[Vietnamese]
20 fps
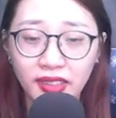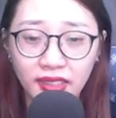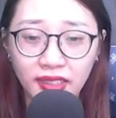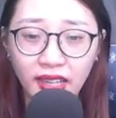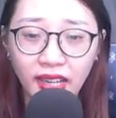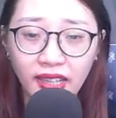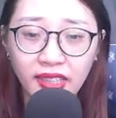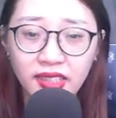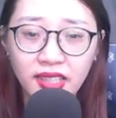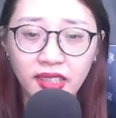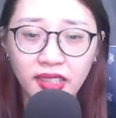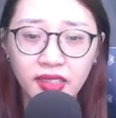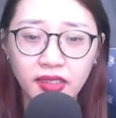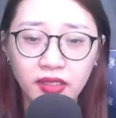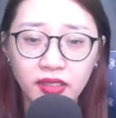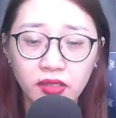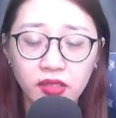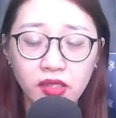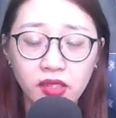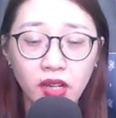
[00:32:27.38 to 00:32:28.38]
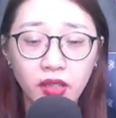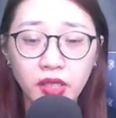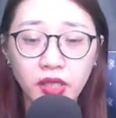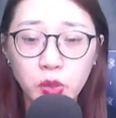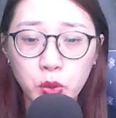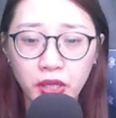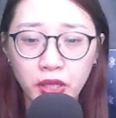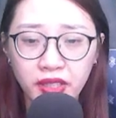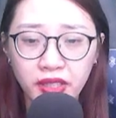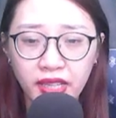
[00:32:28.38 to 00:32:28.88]
Cái gì? Còn có
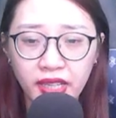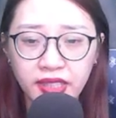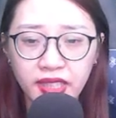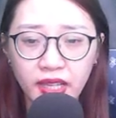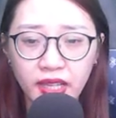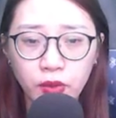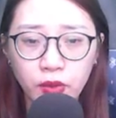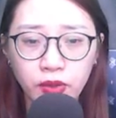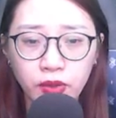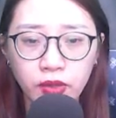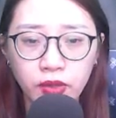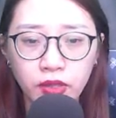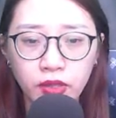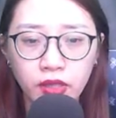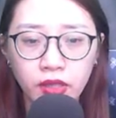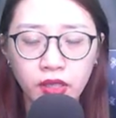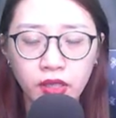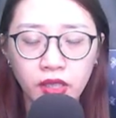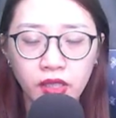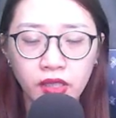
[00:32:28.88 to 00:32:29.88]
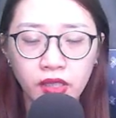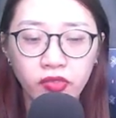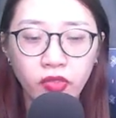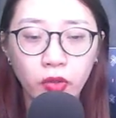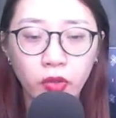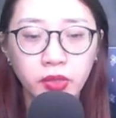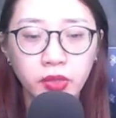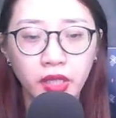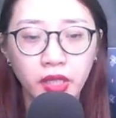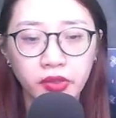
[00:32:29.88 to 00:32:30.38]
chuyện này sao?
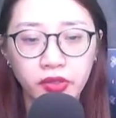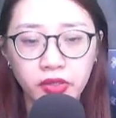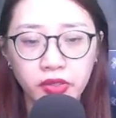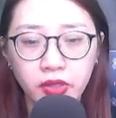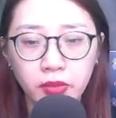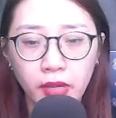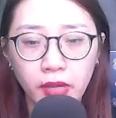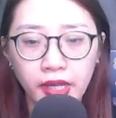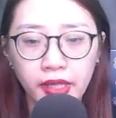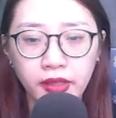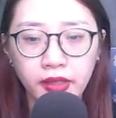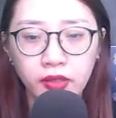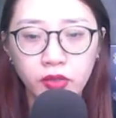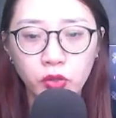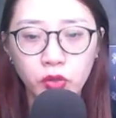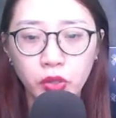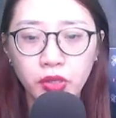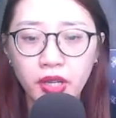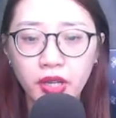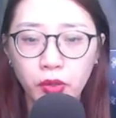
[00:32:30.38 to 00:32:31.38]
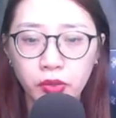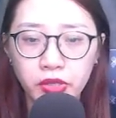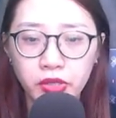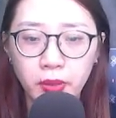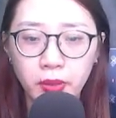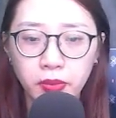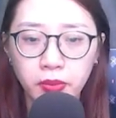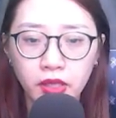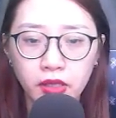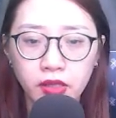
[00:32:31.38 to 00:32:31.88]
Phùng Tĩnh nhướng mày, cúi đầu
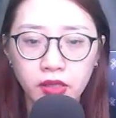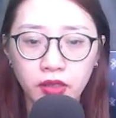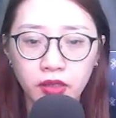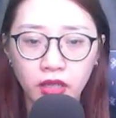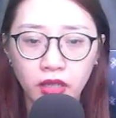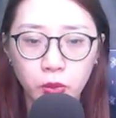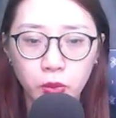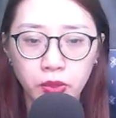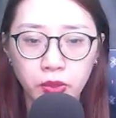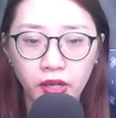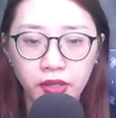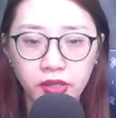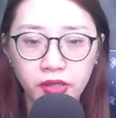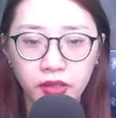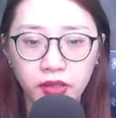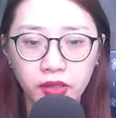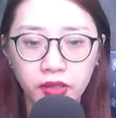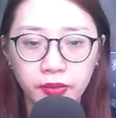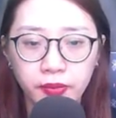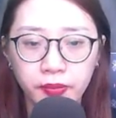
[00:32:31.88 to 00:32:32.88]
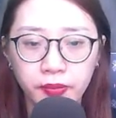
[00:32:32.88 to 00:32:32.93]
trầm tư không nói nữa.